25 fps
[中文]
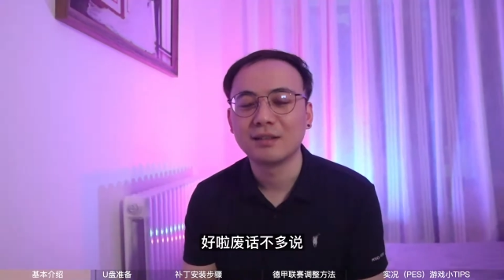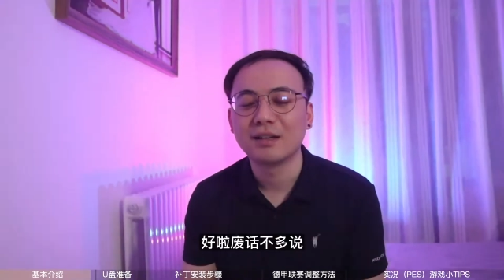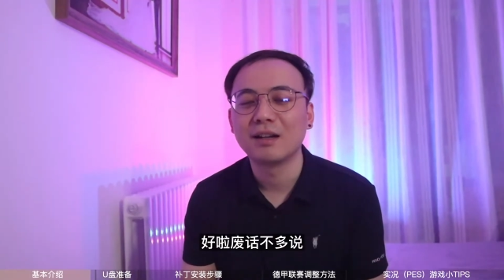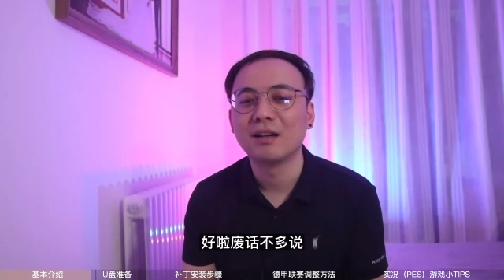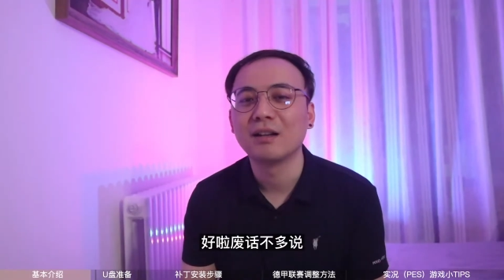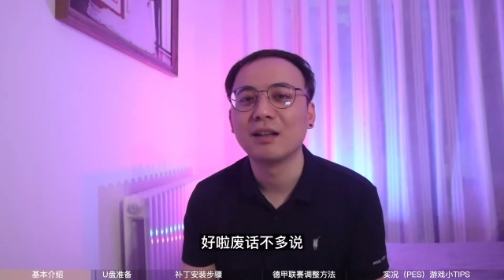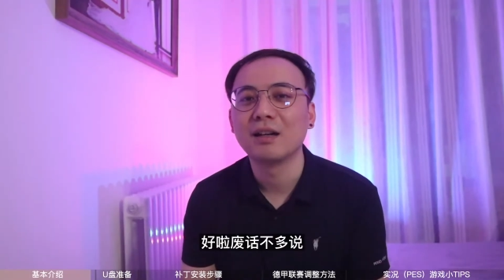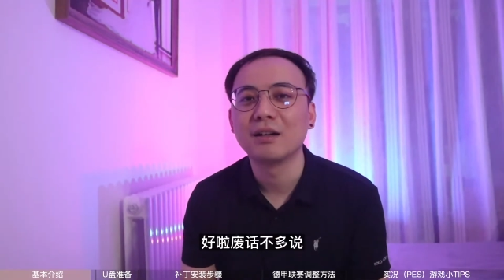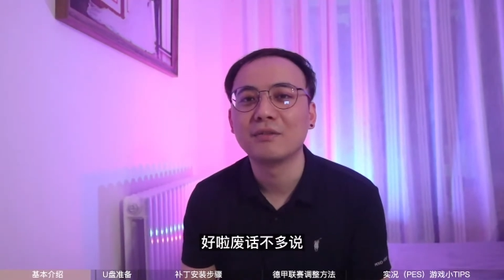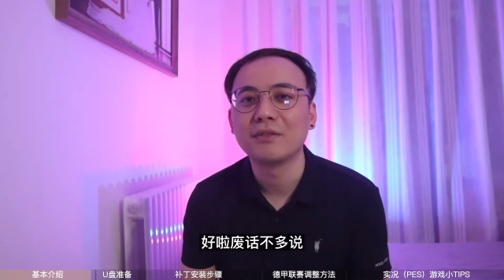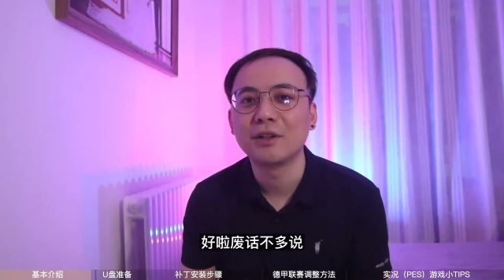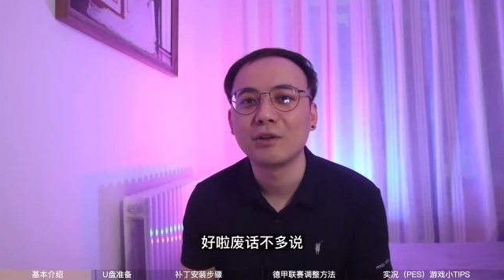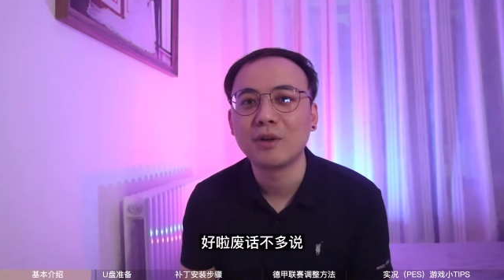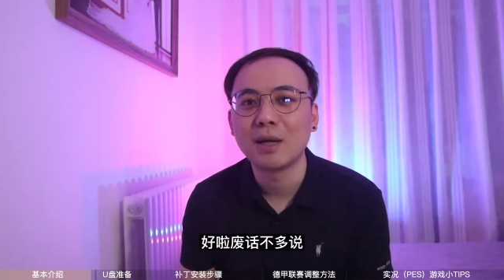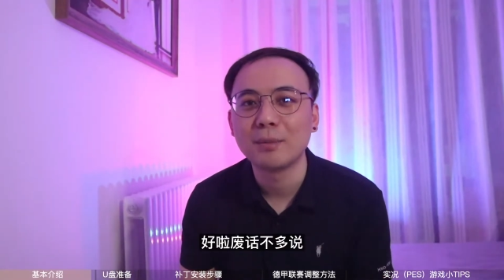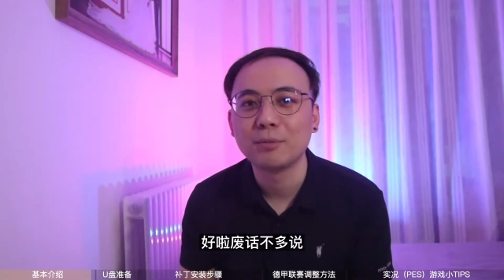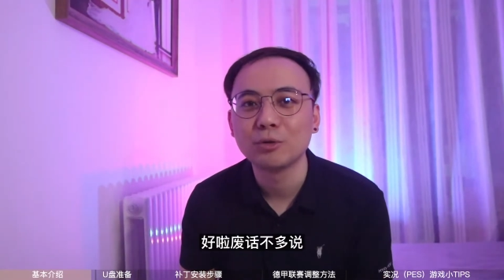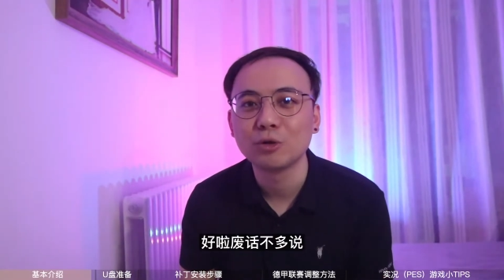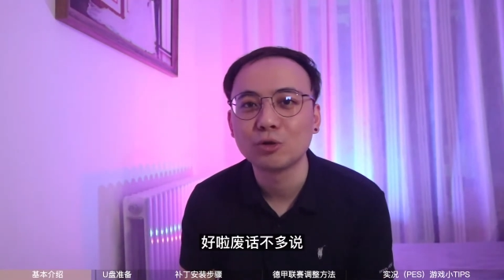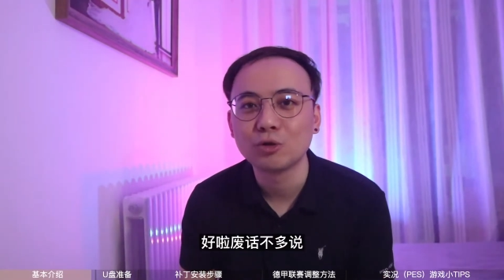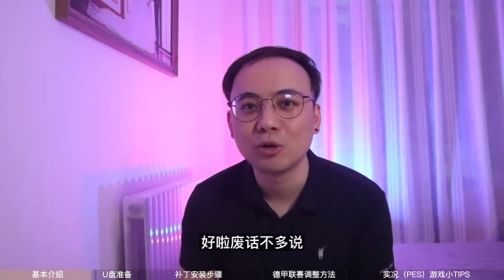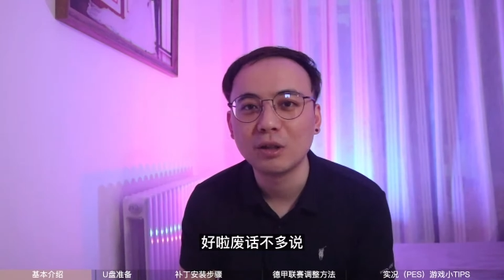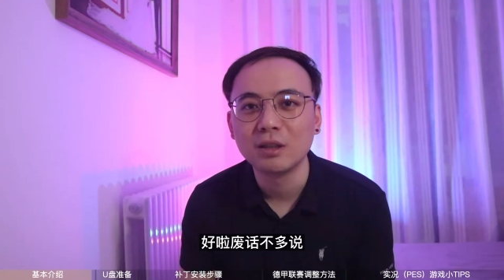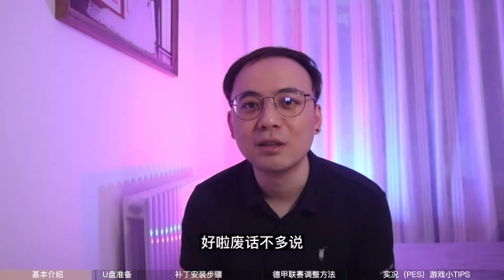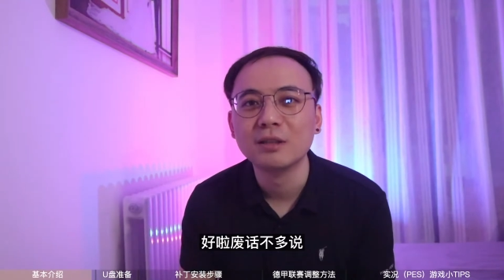好了，废话不
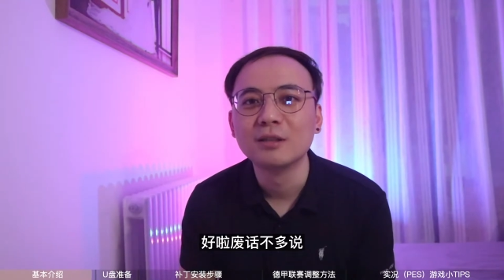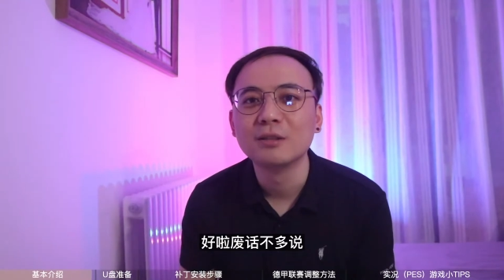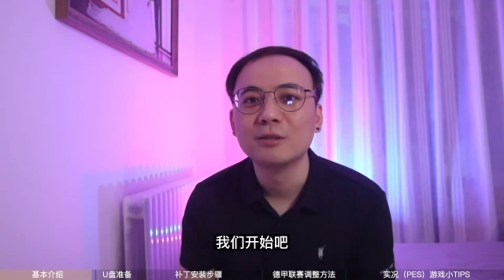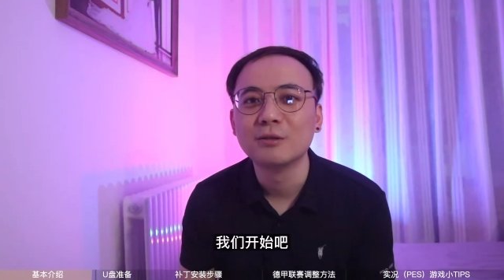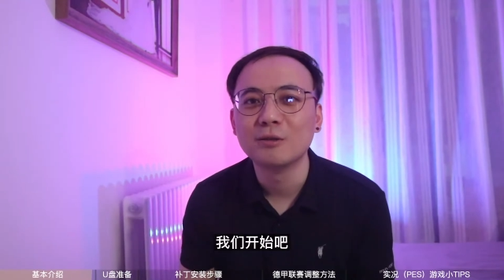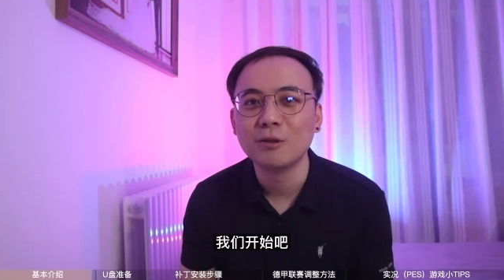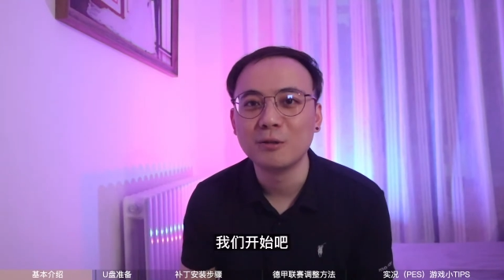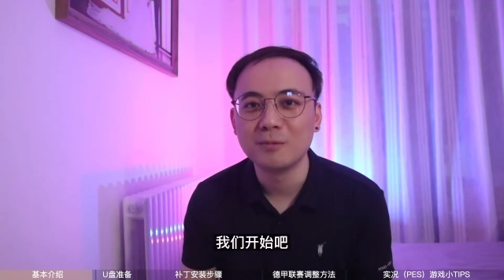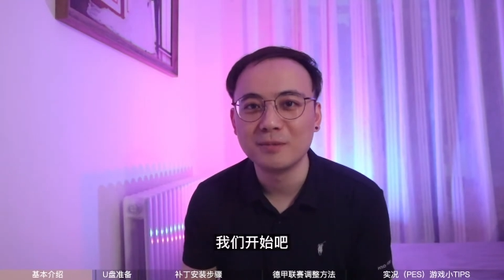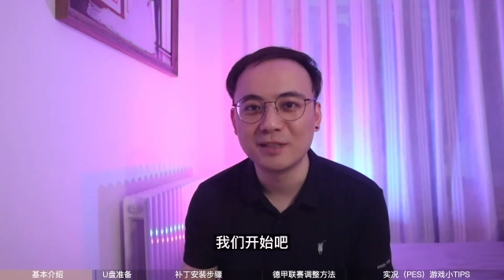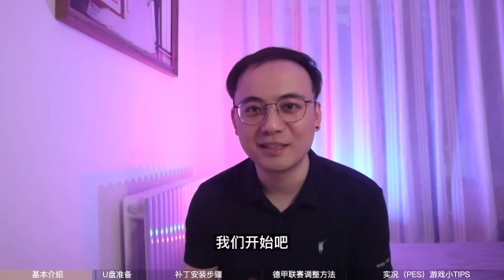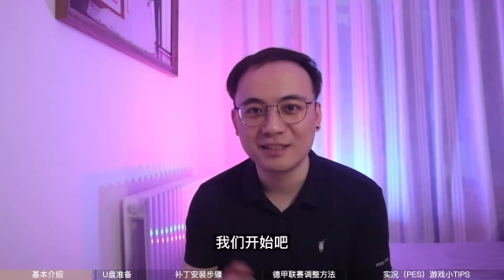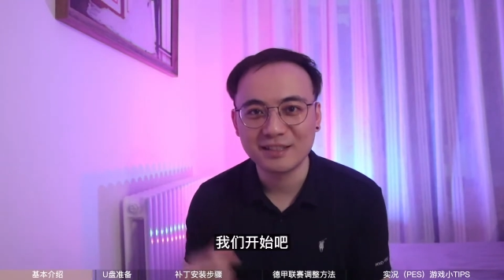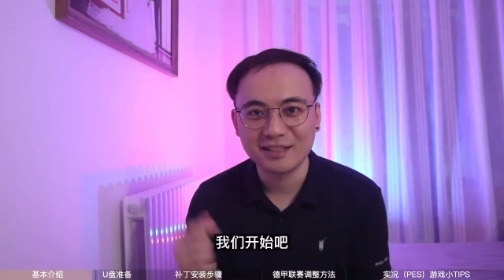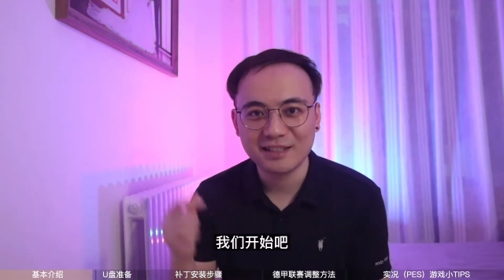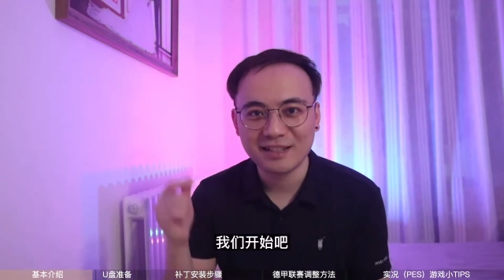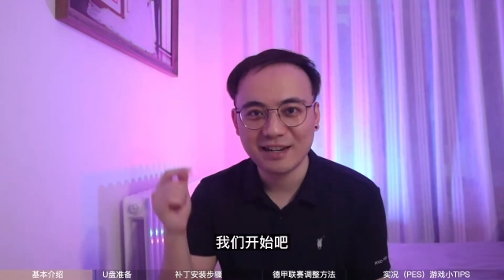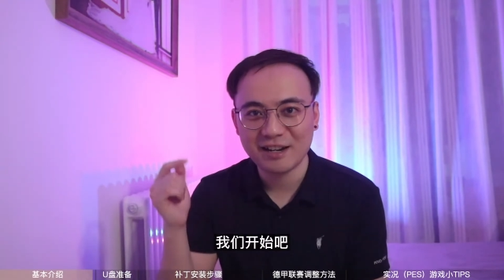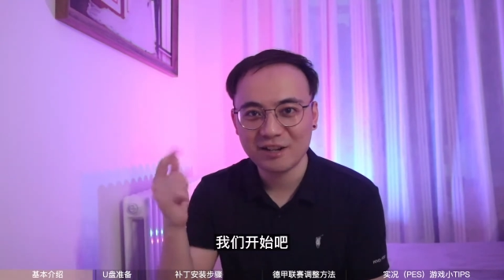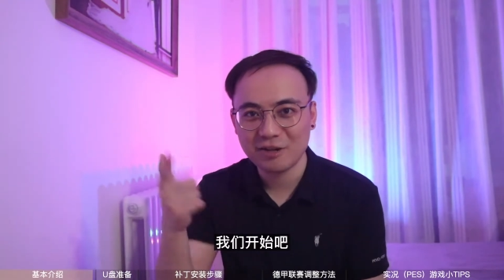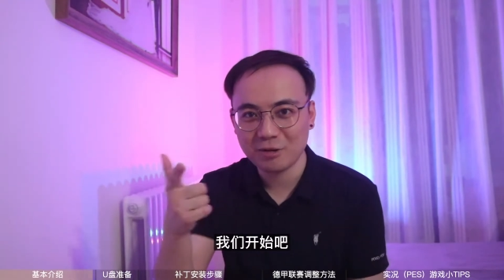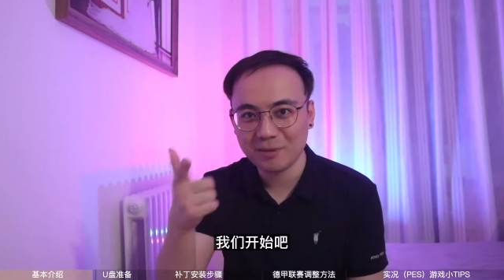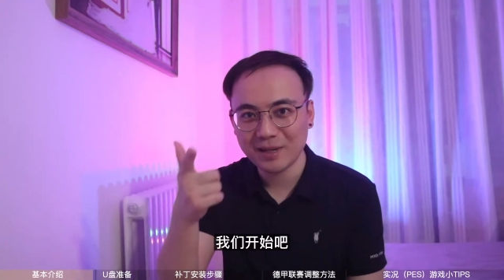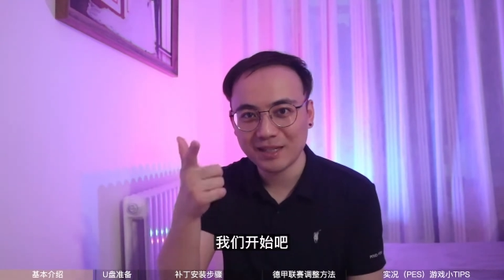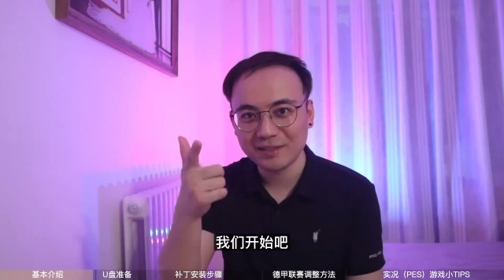多说，我们
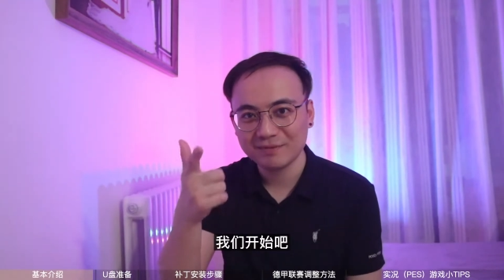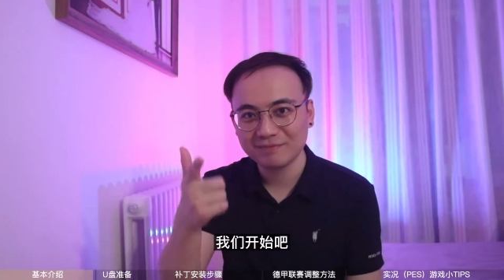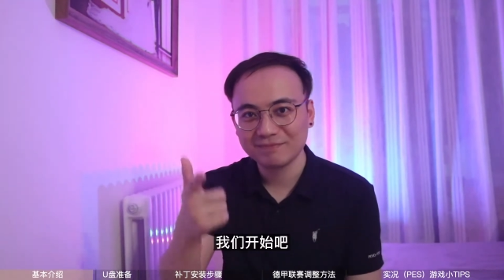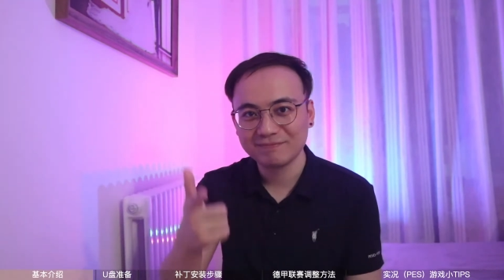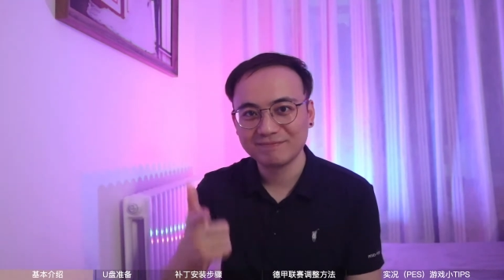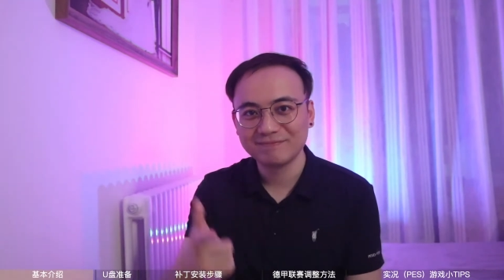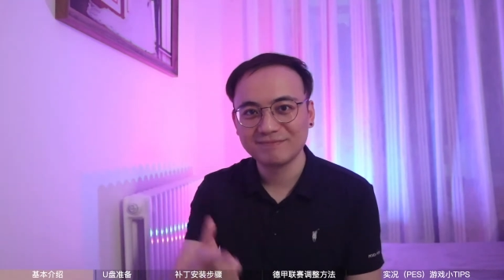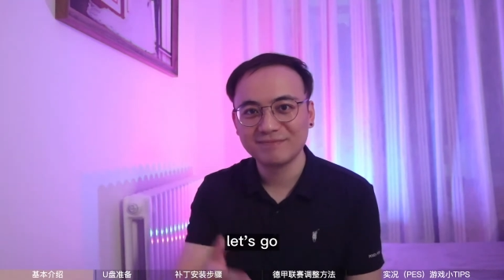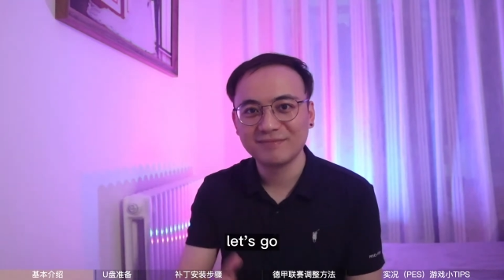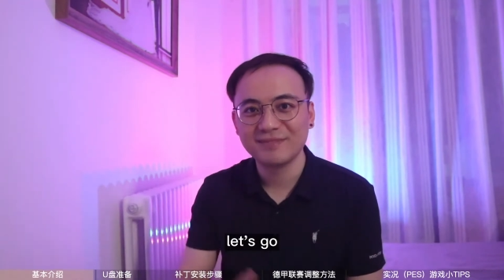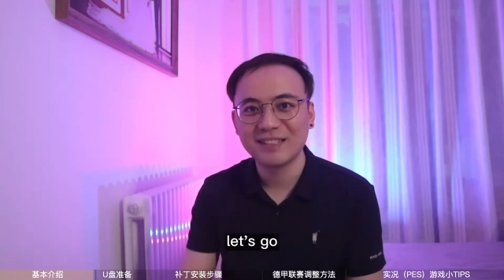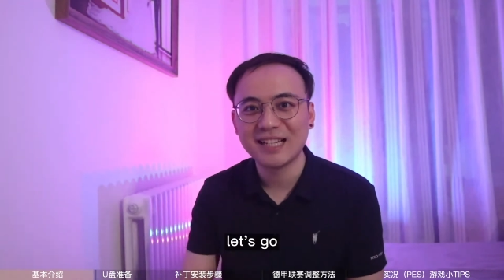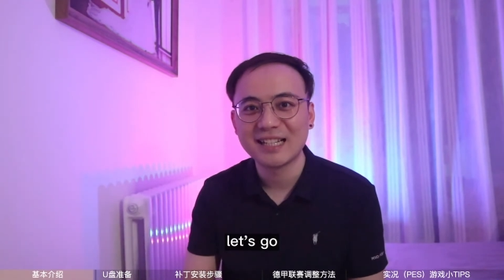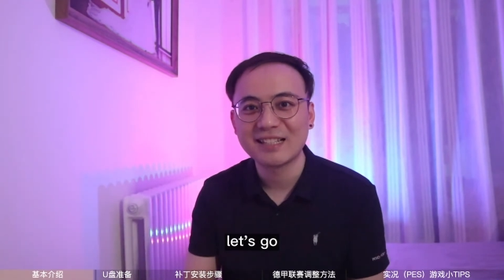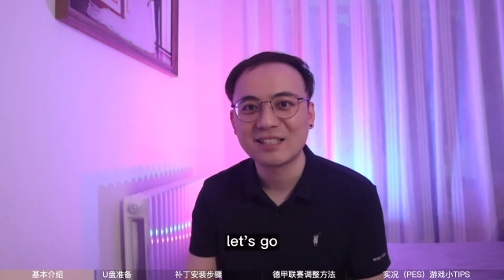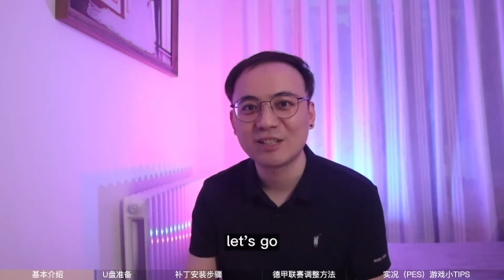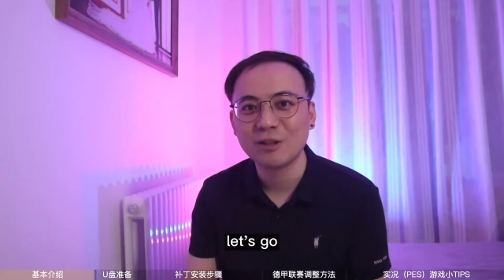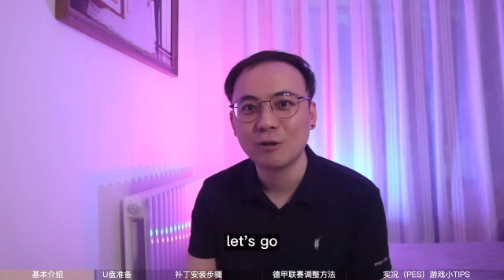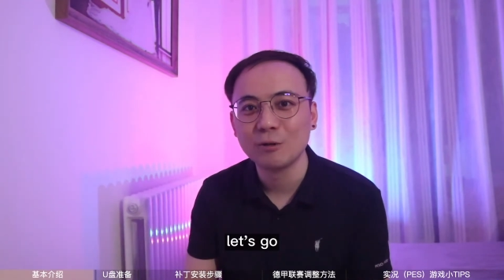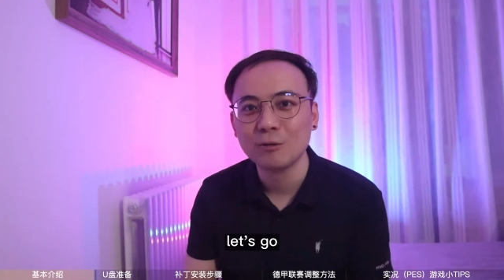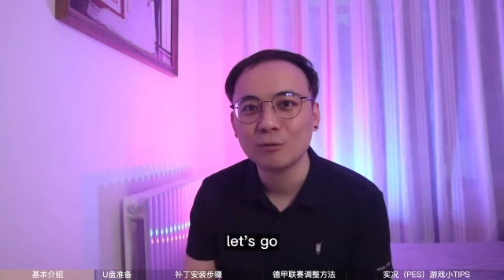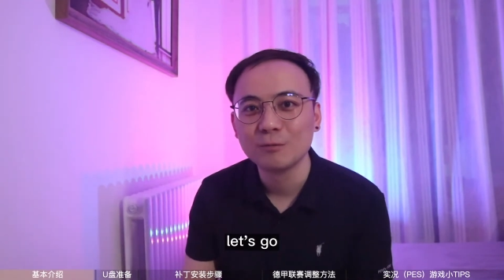开始吧 ，Let's go。